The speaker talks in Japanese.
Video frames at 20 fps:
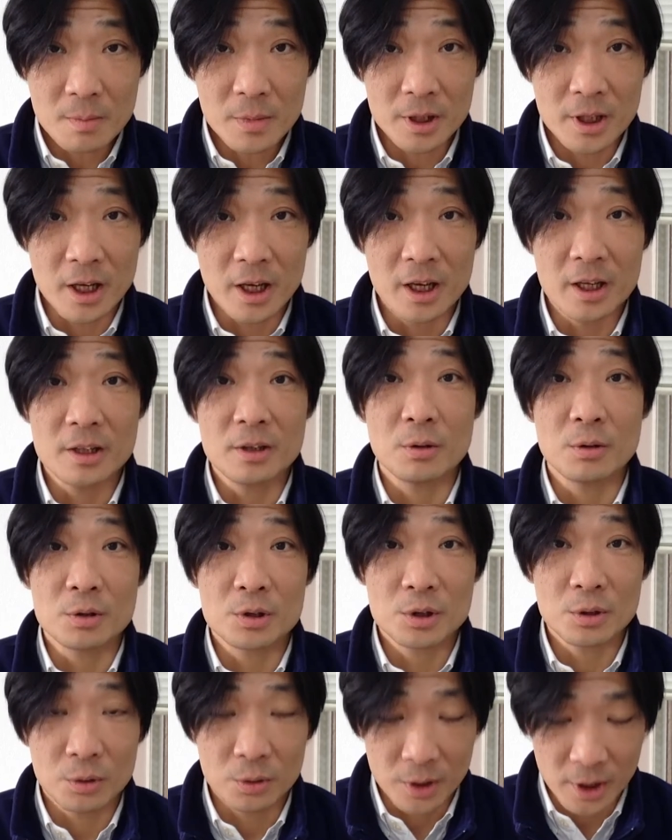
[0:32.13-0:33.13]
までよろ
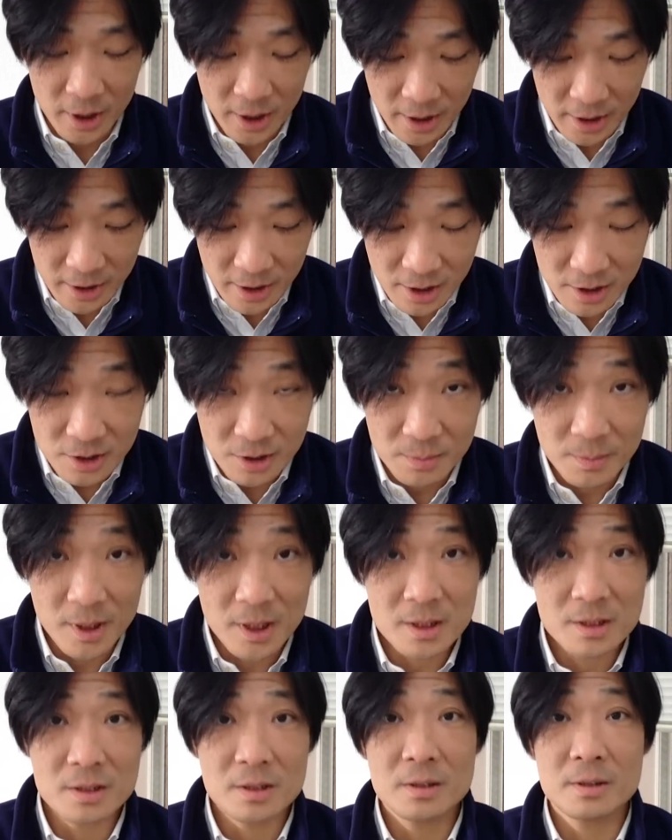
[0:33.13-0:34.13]
しくお願いいたし
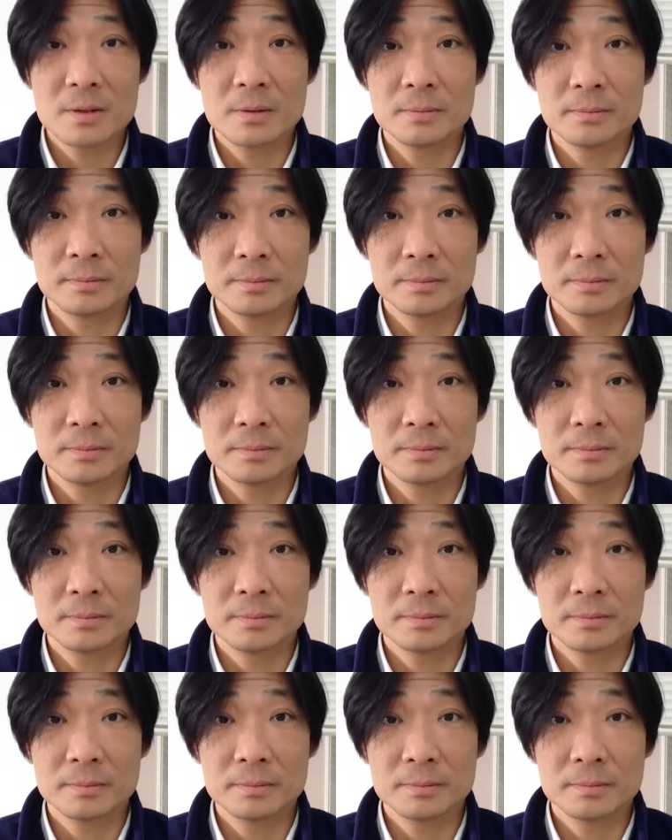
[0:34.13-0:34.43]
ます。